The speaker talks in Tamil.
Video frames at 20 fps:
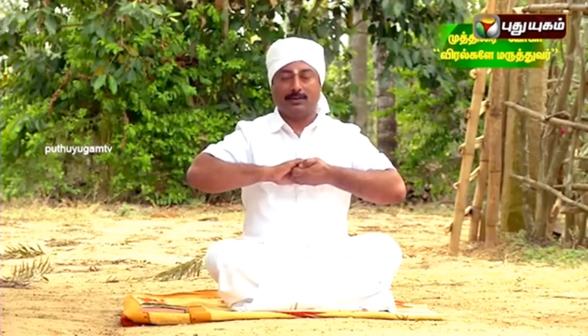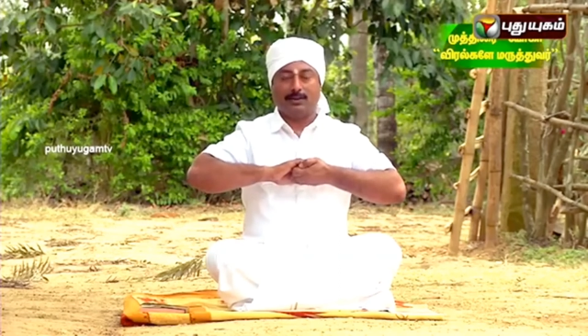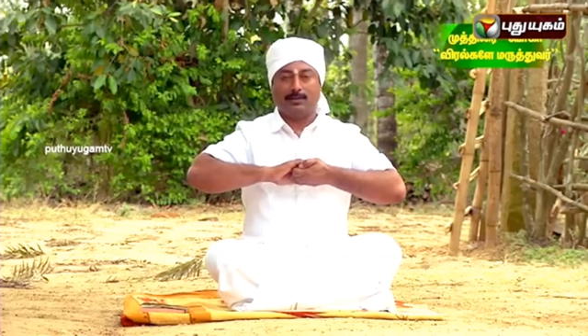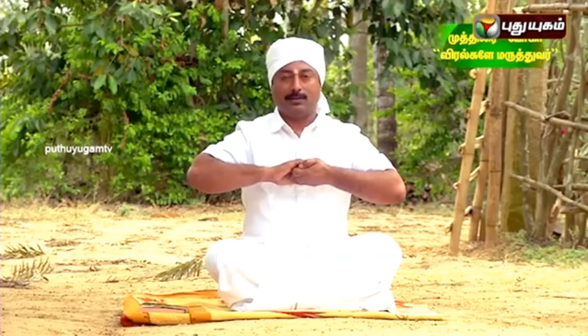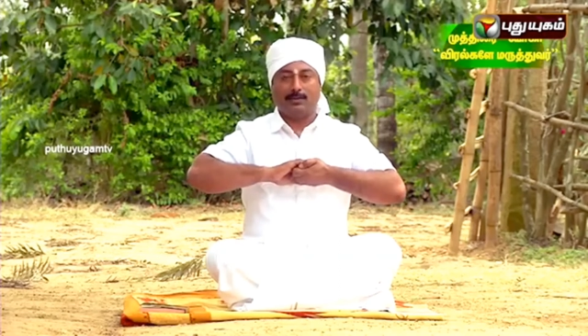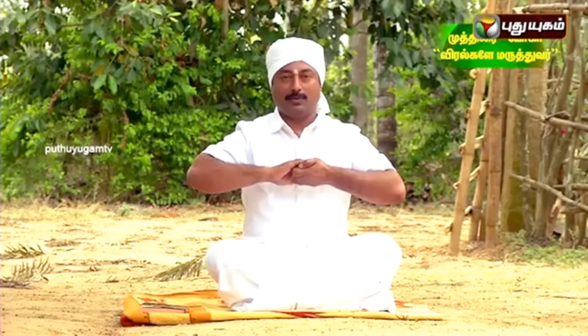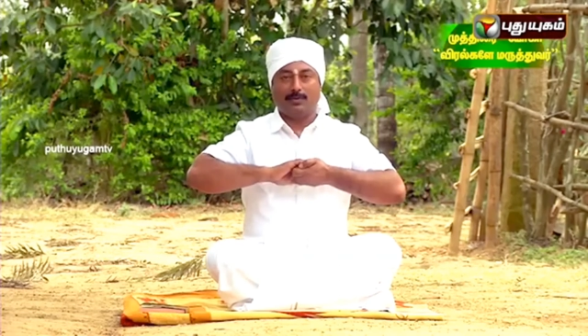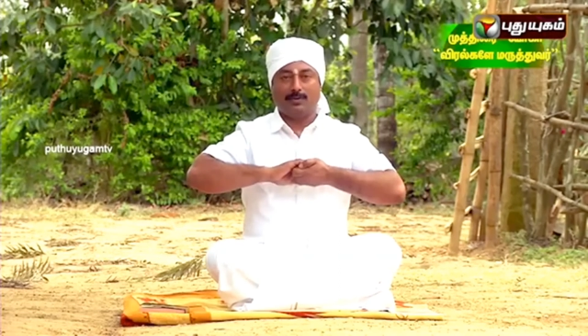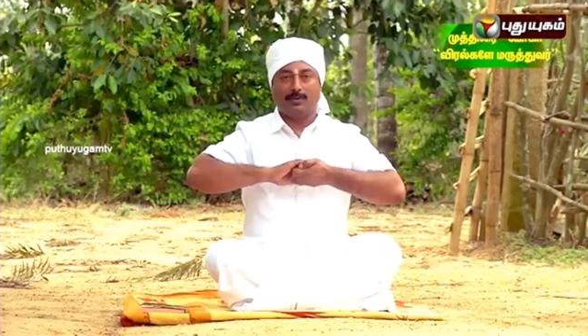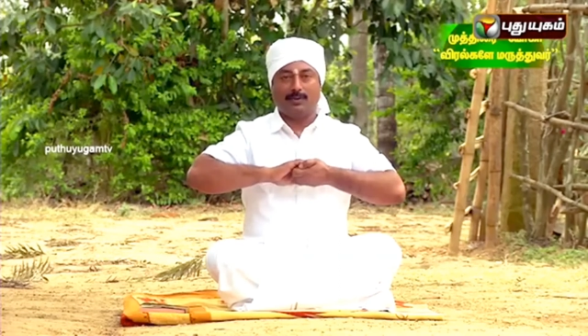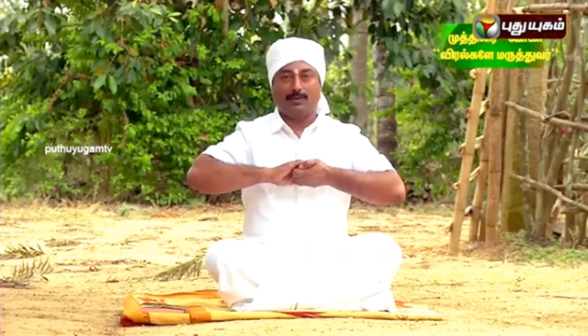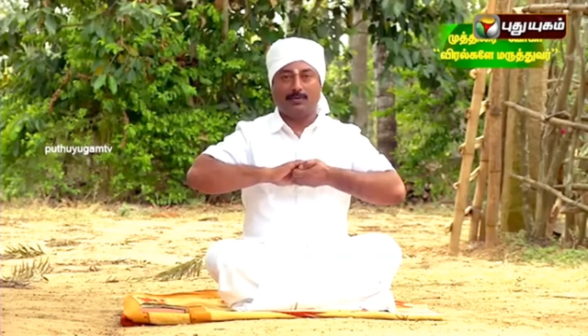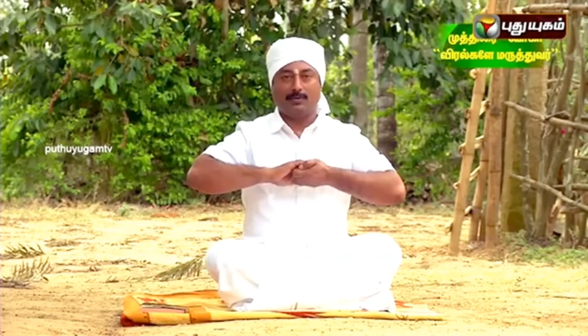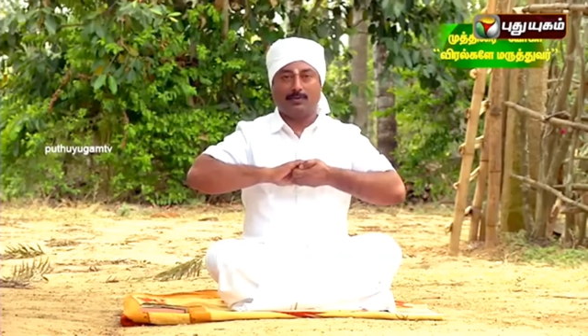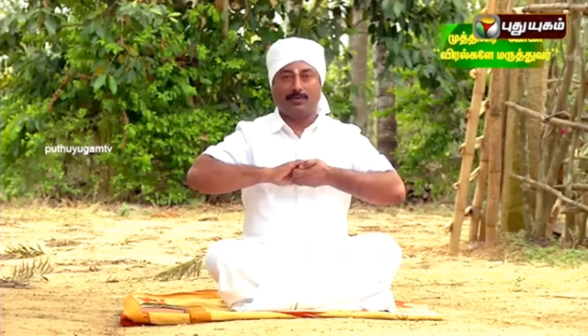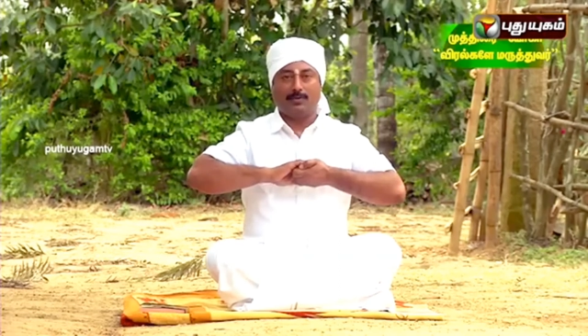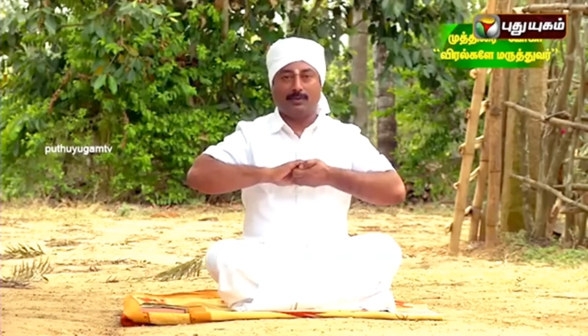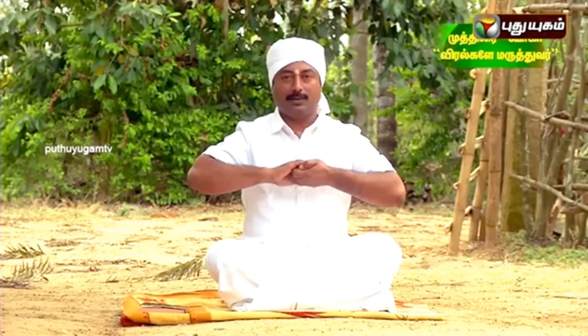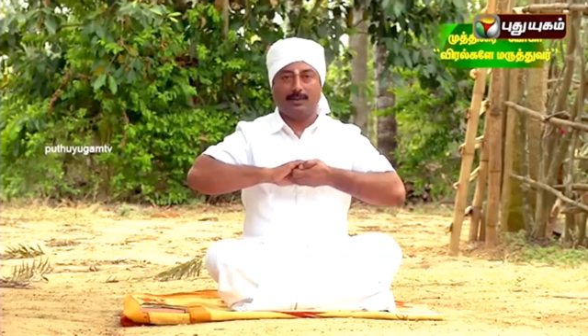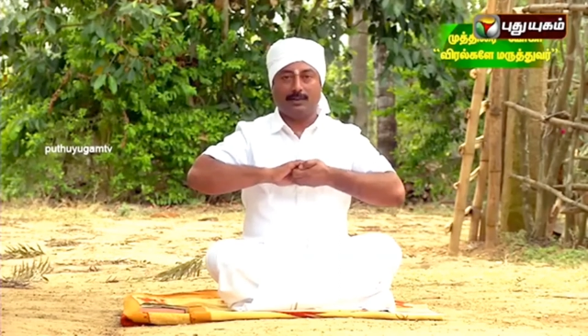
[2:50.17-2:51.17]
இப்போ வந்து
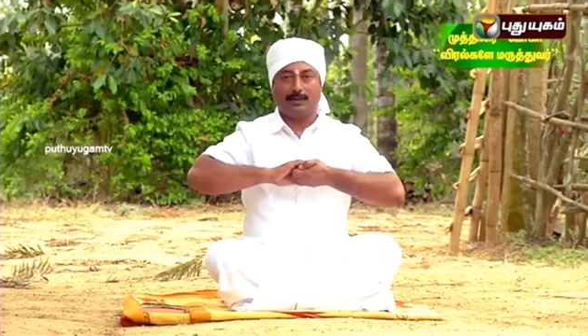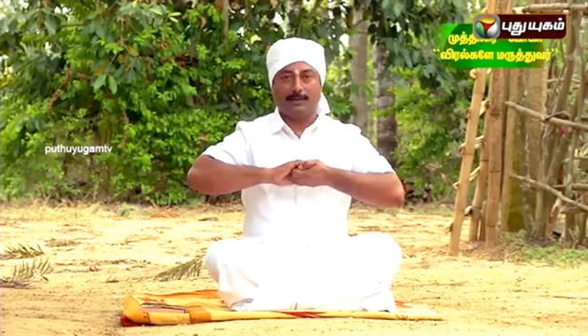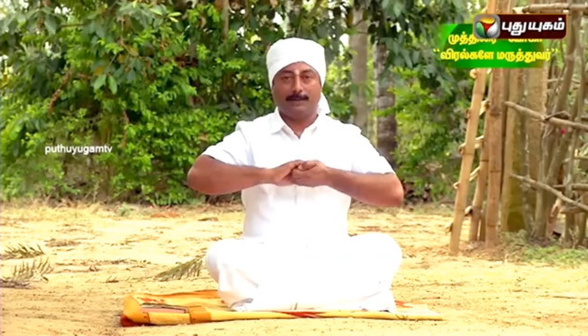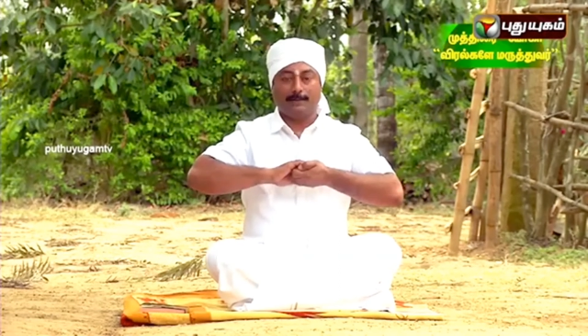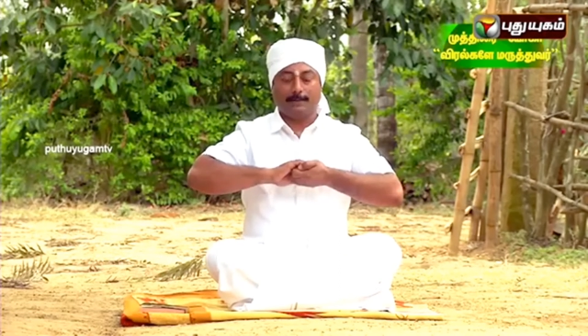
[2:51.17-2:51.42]
நம்மளுடைய